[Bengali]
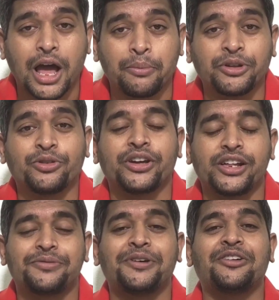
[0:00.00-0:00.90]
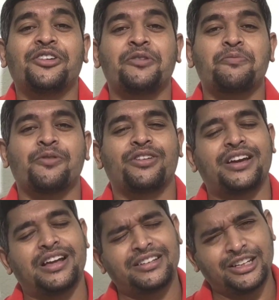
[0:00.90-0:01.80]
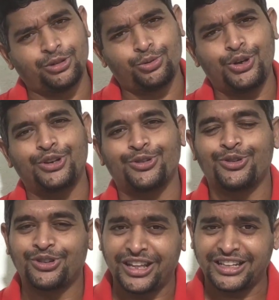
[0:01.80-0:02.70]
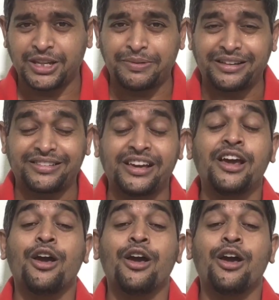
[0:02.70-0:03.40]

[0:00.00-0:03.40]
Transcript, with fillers: আমি তো ইস্ট বেঙ্গলের পক্ষে আজকে দুই শূন্য দেখতে পাচ্ছি